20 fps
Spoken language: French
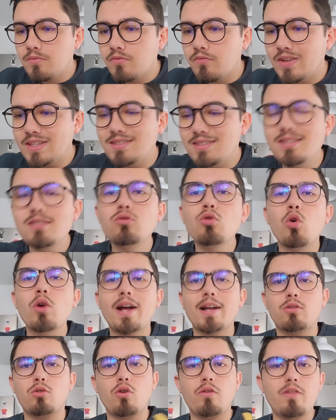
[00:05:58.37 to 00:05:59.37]

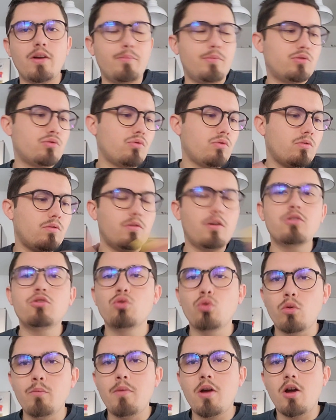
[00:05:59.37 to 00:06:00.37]
26,80€ parce qu'on
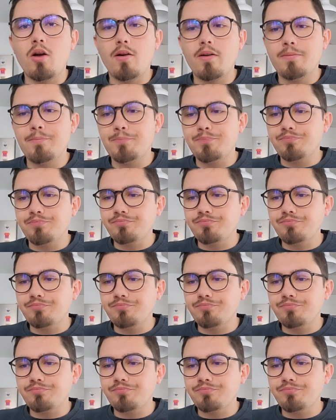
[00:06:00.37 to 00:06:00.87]
sur Uber. Hein.